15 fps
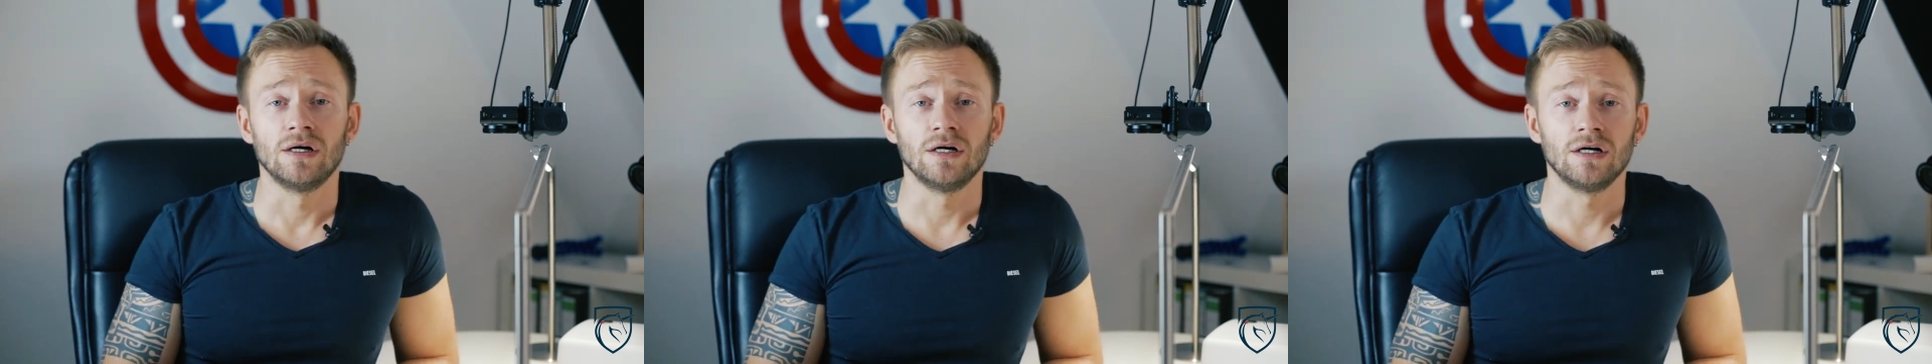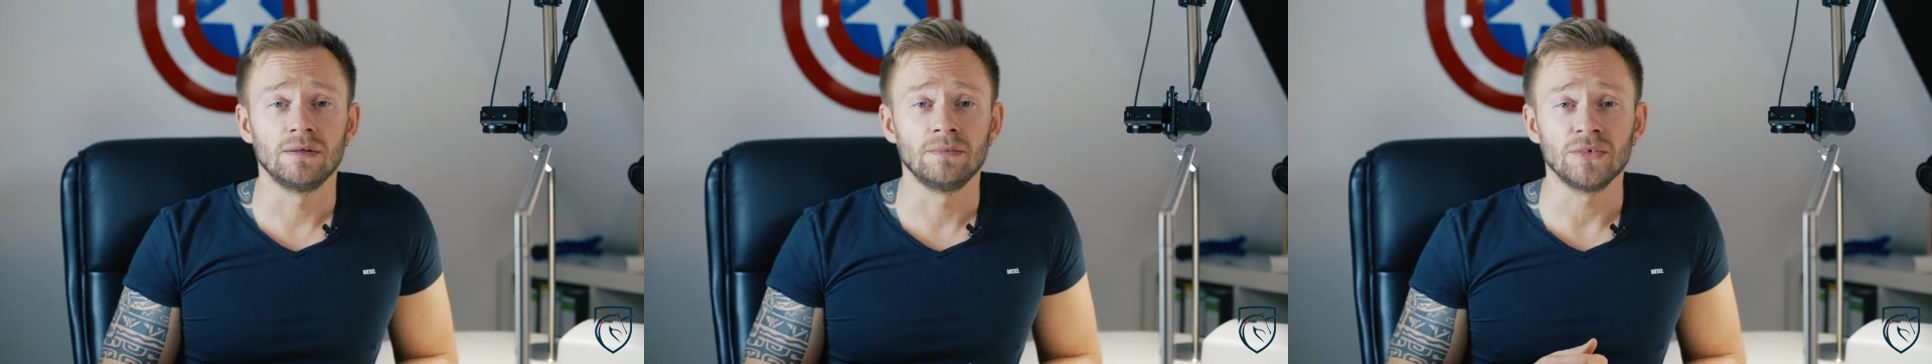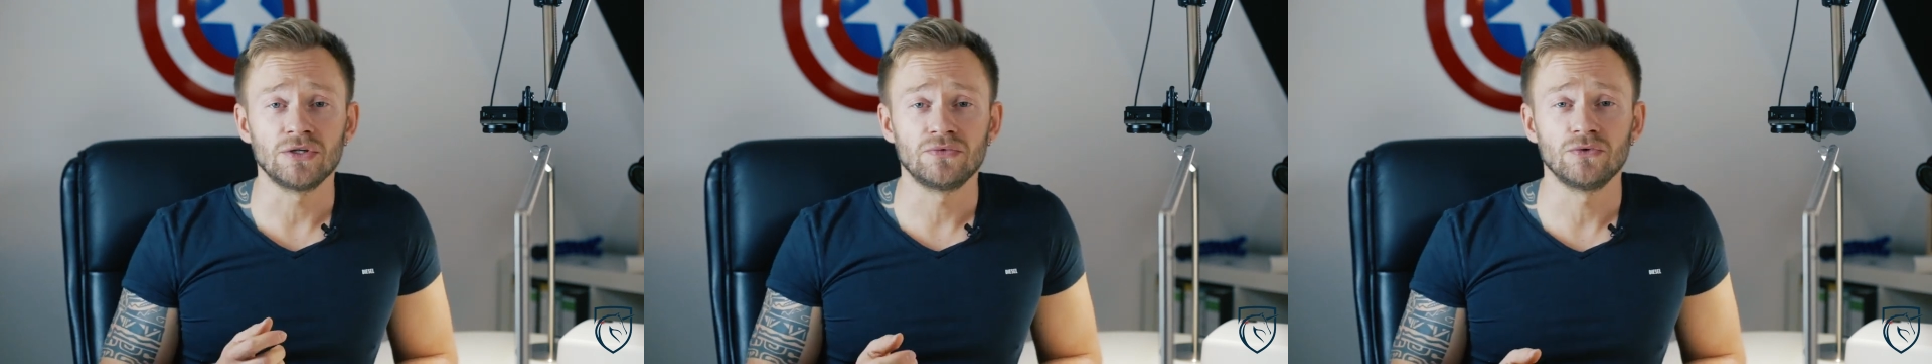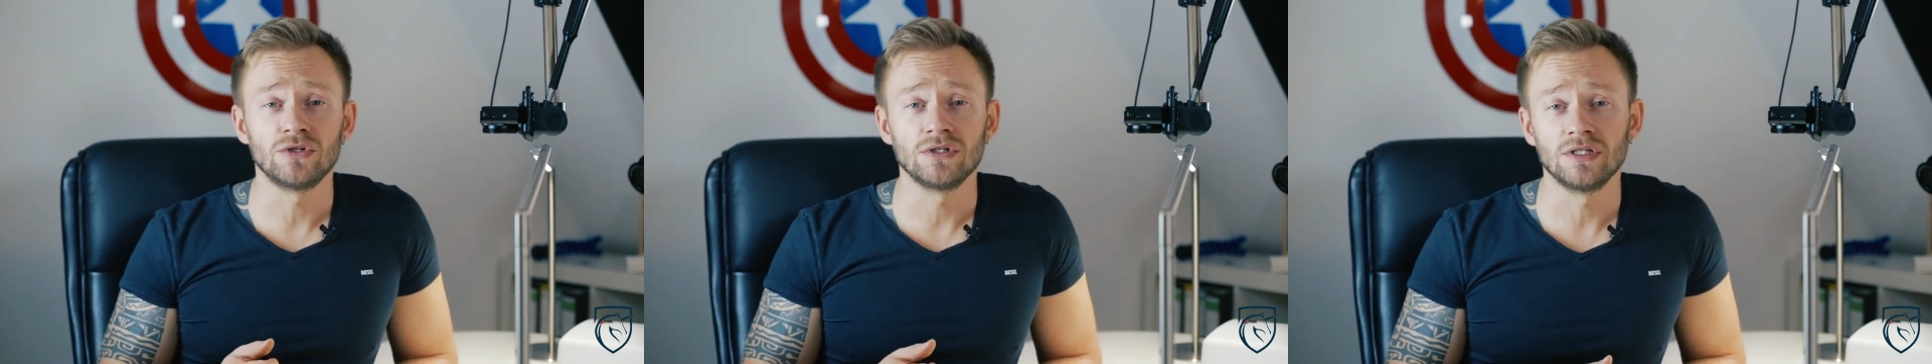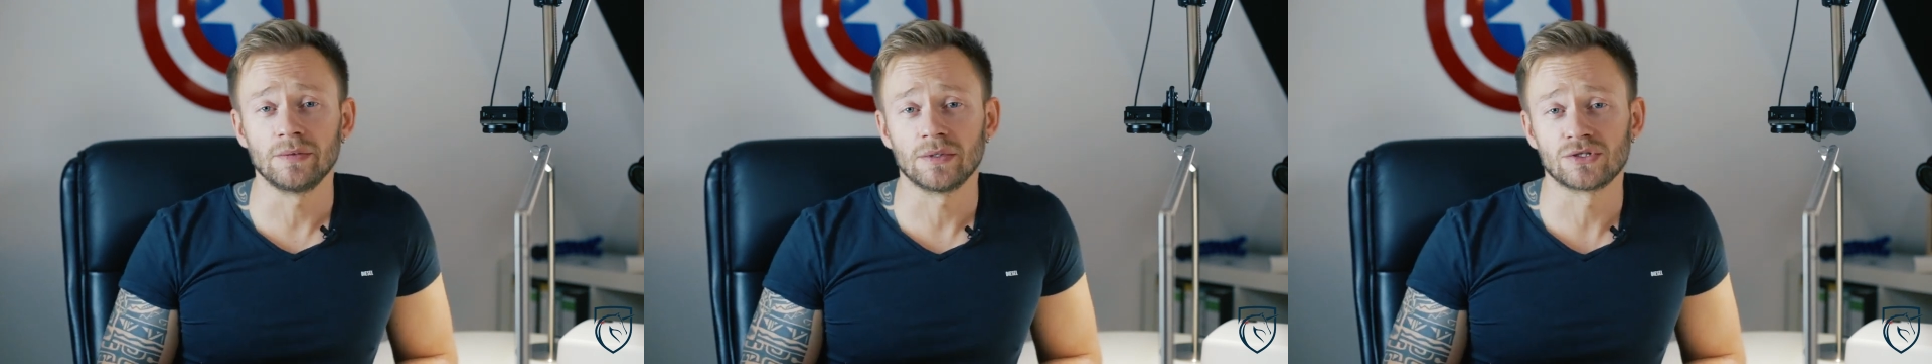Ähm, ich
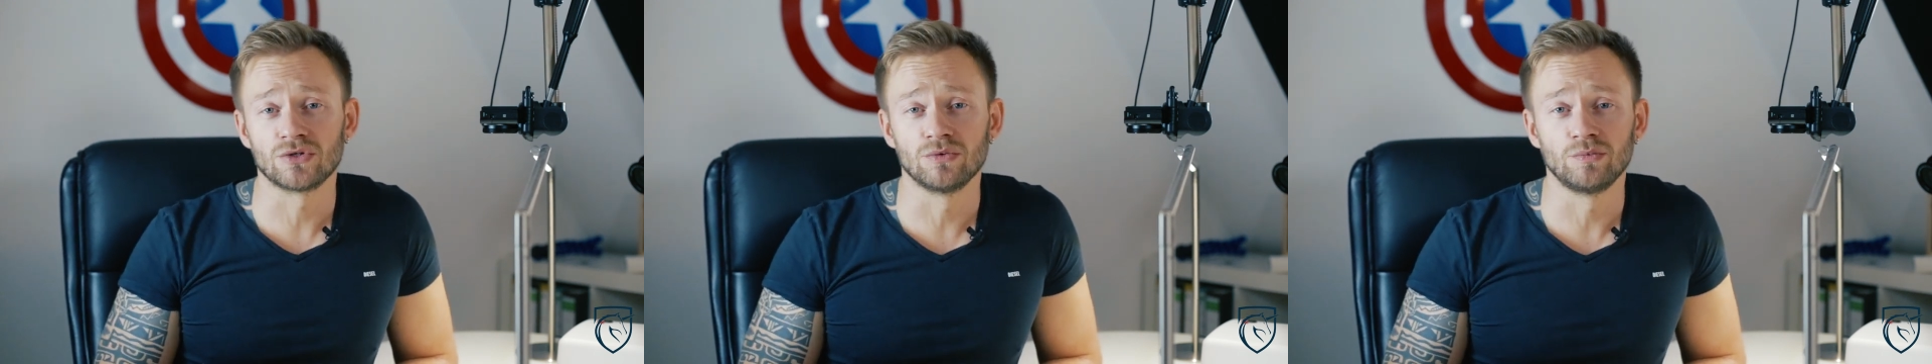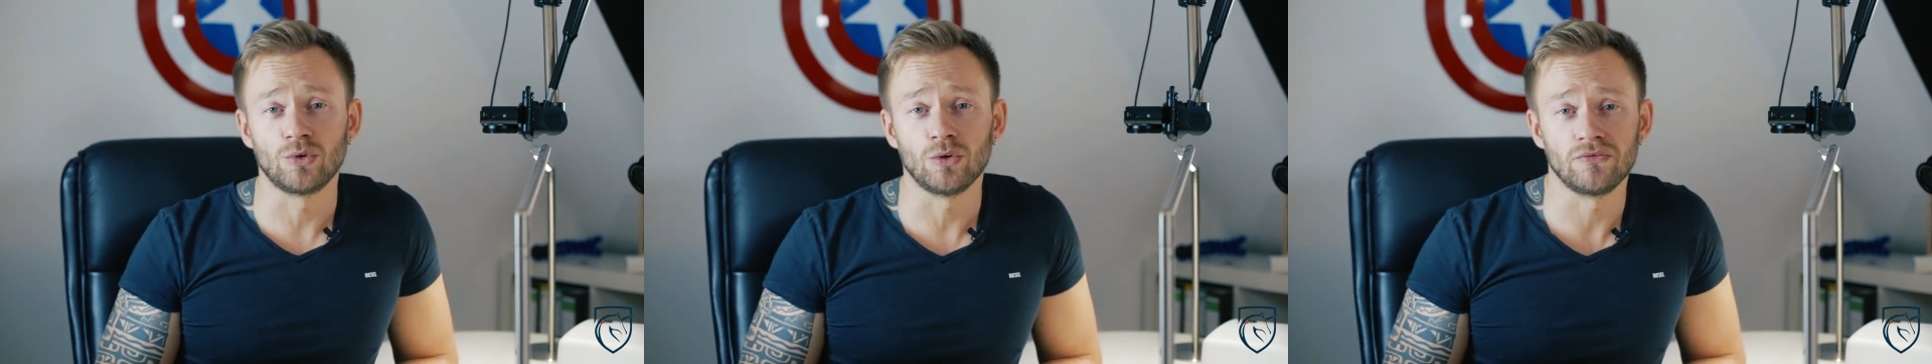würde lieber zum